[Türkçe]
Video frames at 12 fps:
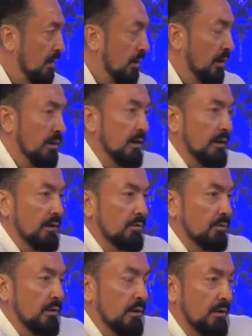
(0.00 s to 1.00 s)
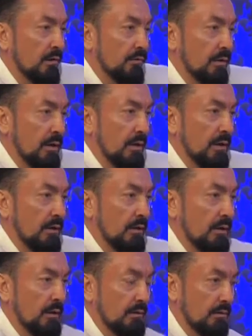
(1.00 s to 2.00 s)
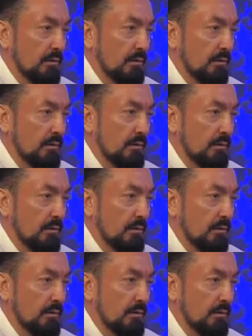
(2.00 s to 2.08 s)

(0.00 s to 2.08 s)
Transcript: hakaret gören, iftira edilen,